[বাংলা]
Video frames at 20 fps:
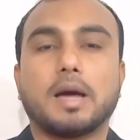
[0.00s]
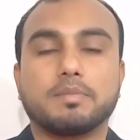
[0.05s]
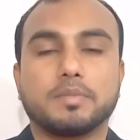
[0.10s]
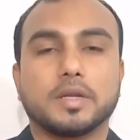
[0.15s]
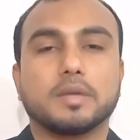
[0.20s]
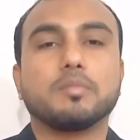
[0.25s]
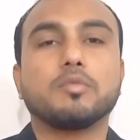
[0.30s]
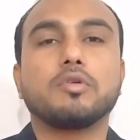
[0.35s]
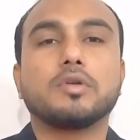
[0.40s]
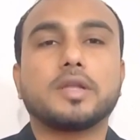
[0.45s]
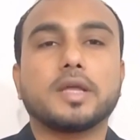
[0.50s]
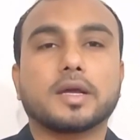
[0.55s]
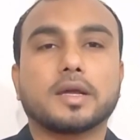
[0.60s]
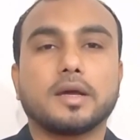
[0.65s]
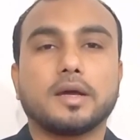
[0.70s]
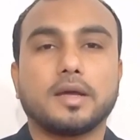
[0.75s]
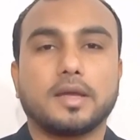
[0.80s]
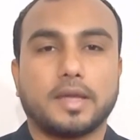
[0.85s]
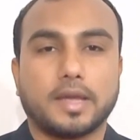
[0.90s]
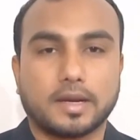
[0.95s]
আপনার মূল
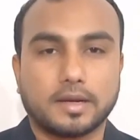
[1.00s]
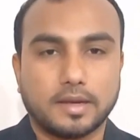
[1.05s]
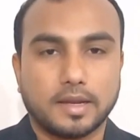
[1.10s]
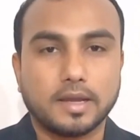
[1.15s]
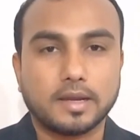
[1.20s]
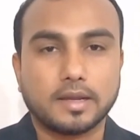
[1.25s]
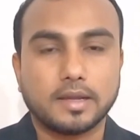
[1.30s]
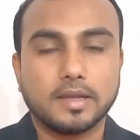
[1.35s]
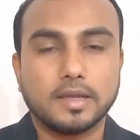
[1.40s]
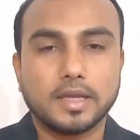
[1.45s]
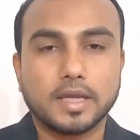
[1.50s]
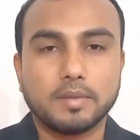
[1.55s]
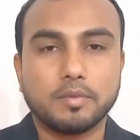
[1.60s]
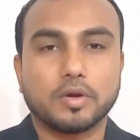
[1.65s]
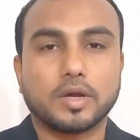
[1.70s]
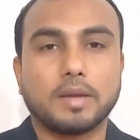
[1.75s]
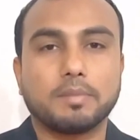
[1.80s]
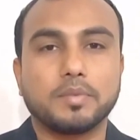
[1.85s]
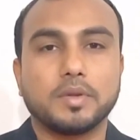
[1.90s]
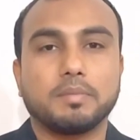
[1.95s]
টাকা এক লাখ
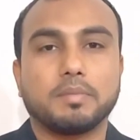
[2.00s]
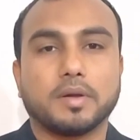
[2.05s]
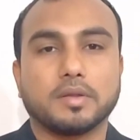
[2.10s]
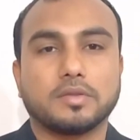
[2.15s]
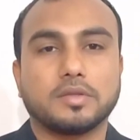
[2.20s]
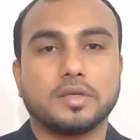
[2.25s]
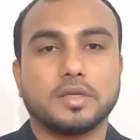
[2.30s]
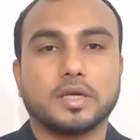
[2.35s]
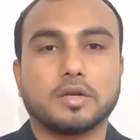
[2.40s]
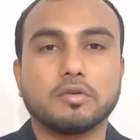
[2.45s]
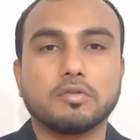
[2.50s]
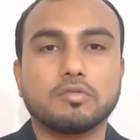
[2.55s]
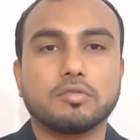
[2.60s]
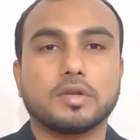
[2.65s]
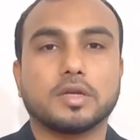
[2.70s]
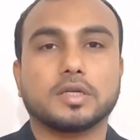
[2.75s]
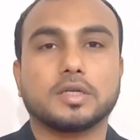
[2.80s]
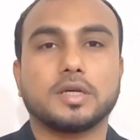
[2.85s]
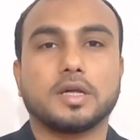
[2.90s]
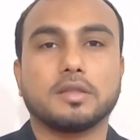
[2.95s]
এবং আপনি পাচ্ছেন আরো
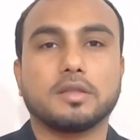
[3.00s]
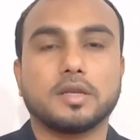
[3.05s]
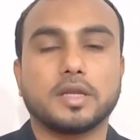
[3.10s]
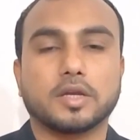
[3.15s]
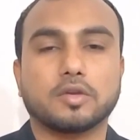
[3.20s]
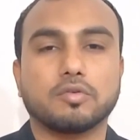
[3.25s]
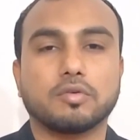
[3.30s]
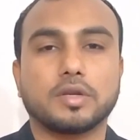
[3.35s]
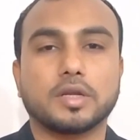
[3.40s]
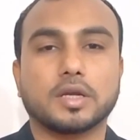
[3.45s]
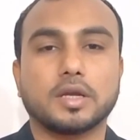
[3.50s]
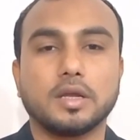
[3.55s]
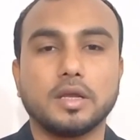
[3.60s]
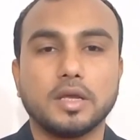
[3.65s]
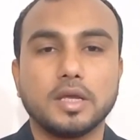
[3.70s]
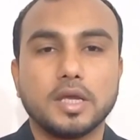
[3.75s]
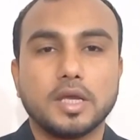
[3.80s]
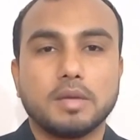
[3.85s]
চুরাশি হাজার একশো টাকা